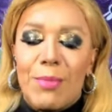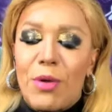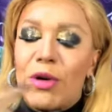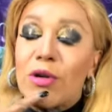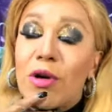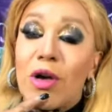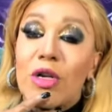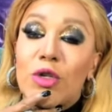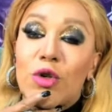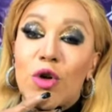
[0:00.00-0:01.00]
Pero bueno,
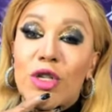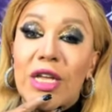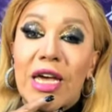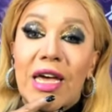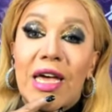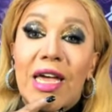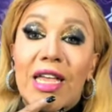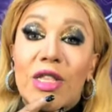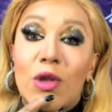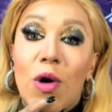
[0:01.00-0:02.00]
donde
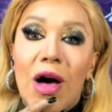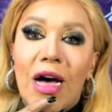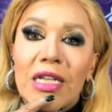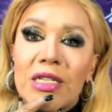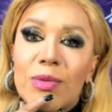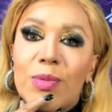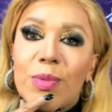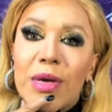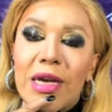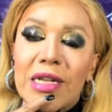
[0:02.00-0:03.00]
no hagan
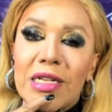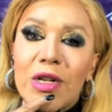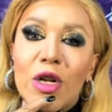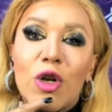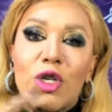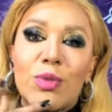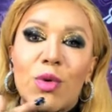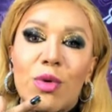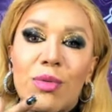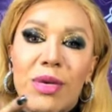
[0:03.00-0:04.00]
bien los
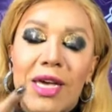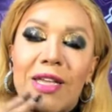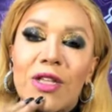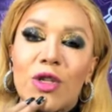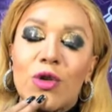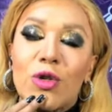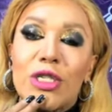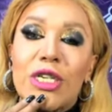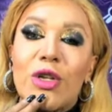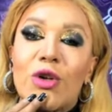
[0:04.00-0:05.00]

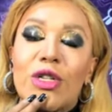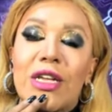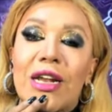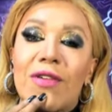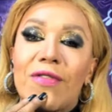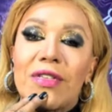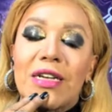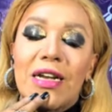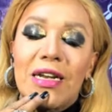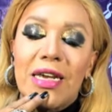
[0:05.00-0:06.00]
movimientos y donde la
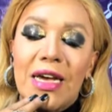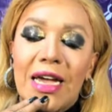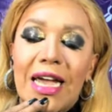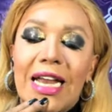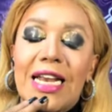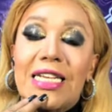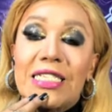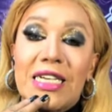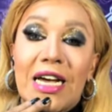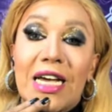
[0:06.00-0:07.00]
fiscalía
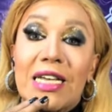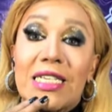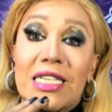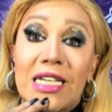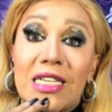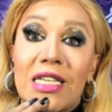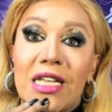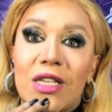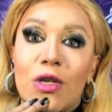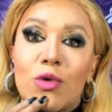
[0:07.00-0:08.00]
les diga que están
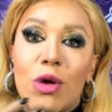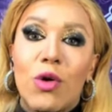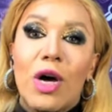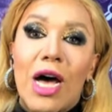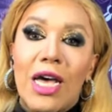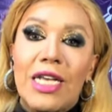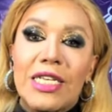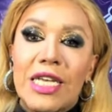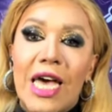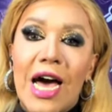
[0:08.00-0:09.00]
detenidos o algo, ahí
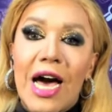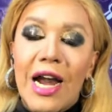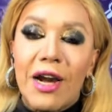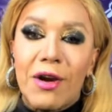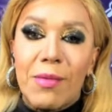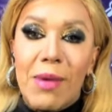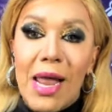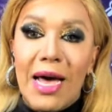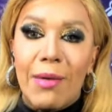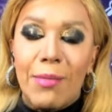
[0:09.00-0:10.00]
se
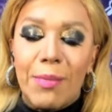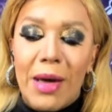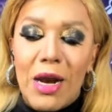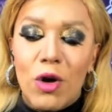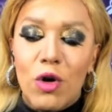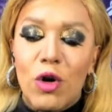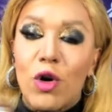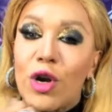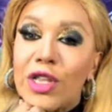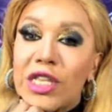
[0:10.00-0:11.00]
arma la campal con
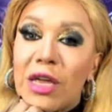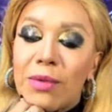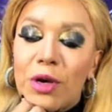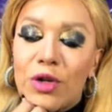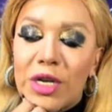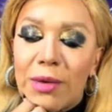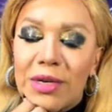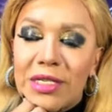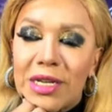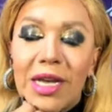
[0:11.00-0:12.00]
Gloria TV otra
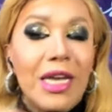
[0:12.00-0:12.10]
vez.